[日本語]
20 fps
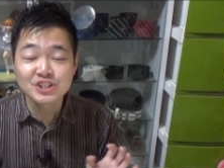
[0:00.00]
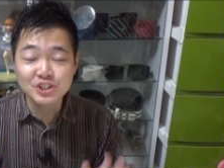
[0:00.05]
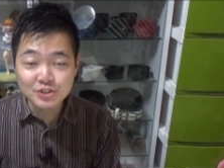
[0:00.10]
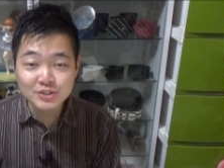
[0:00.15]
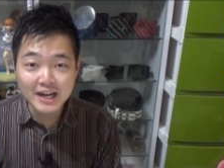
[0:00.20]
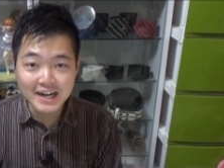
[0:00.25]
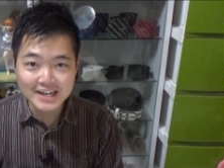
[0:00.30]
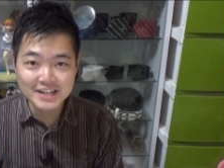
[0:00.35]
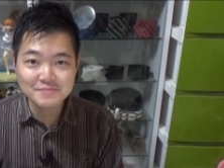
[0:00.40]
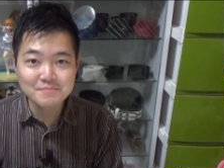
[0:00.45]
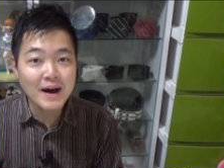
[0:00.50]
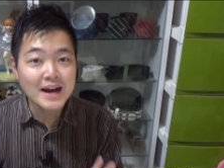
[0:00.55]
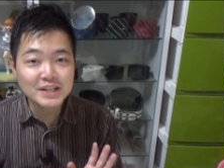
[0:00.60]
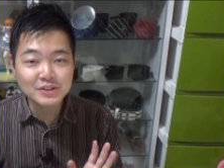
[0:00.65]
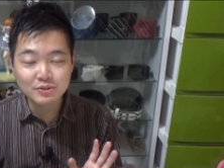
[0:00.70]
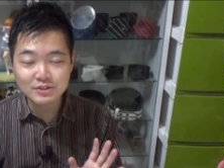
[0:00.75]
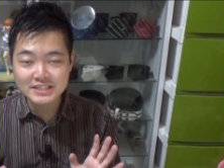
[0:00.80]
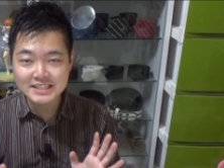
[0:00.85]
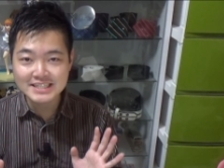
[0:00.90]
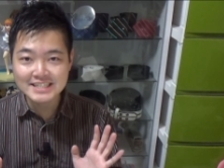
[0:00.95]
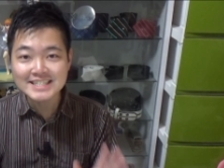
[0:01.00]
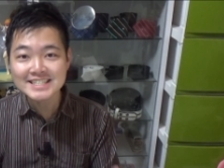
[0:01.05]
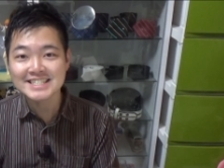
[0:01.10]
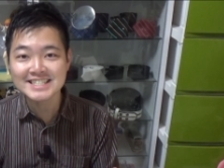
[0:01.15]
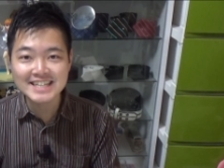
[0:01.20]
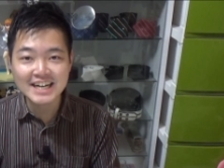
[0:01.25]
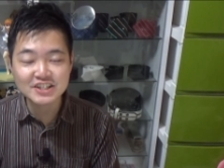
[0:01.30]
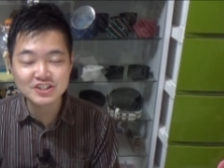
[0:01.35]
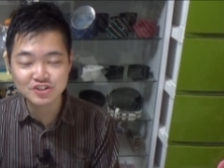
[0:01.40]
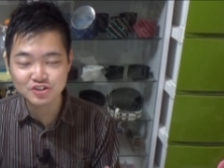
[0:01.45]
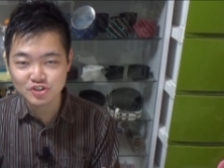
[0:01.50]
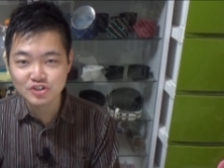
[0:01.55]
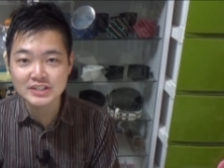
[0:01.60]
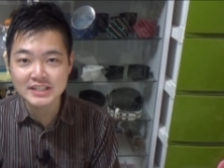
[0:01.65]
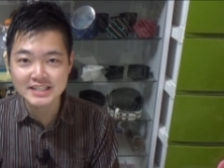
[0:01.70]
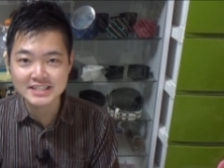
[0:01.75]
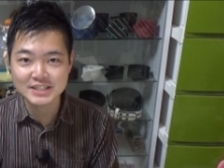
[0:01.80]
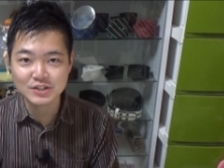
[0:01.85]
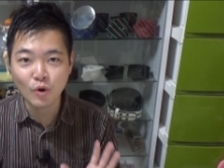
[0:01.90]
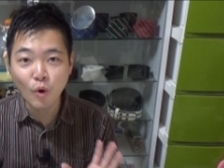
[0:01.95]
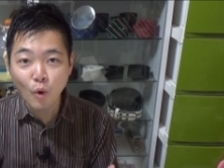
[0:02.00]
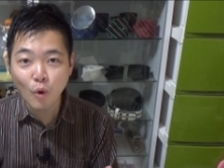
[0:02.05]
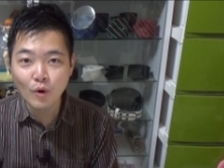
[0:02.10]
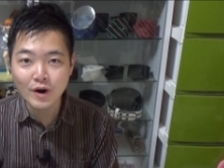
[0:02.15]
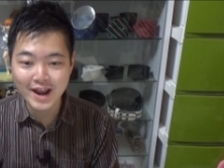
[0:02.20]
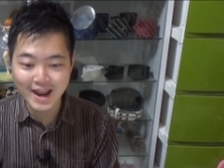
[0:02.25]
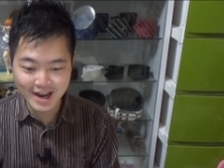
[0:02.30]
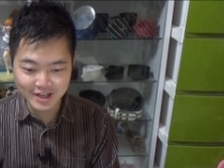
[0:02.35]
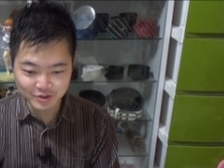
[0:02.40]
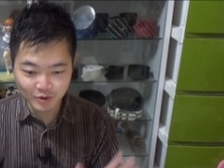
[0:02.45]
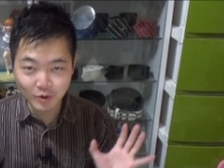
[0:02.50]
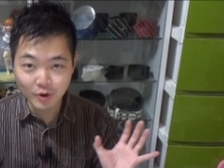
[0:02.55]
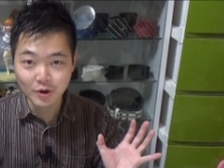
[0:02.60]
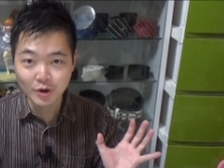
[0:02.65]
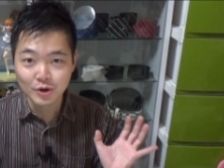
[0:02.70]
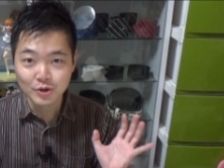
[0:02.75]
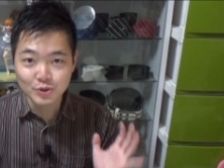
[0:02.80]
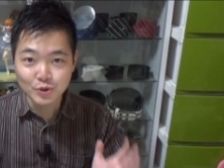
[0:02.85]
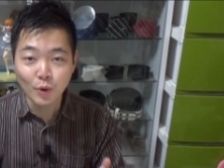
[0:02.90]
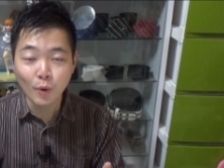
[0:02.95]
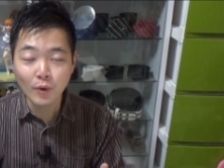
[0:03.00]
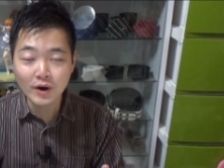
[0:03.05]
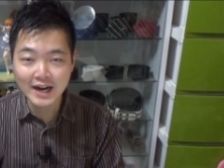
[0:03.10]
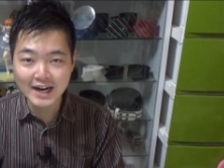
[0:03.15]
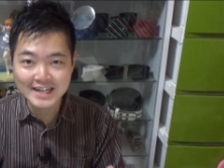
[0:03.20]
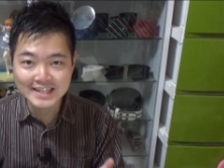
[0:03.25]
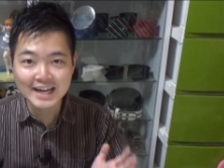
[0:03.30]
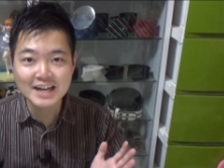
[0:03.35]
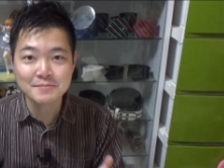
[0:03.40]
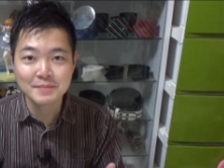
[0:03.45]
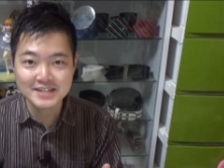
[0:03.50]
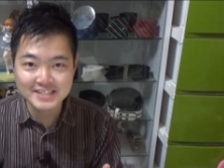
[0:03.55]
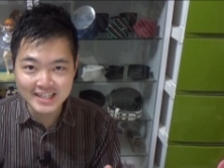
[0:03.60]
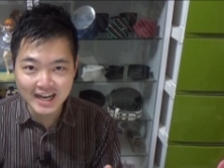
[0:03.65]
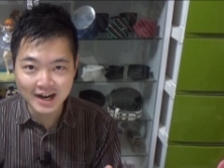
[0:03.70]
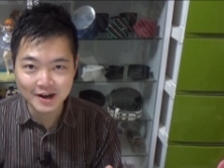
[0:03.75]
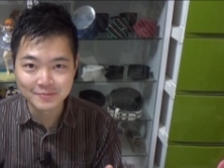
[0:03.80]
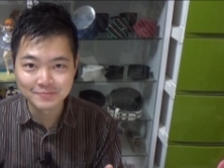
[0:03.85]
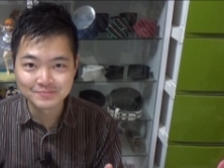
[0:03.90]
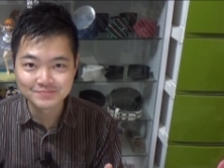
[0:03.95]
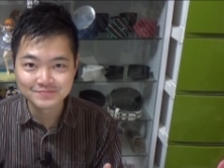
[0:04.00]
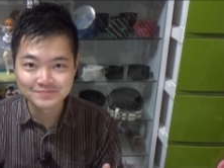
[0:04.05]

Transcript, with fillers: すっかり毎年1月1日恒例の動画になりました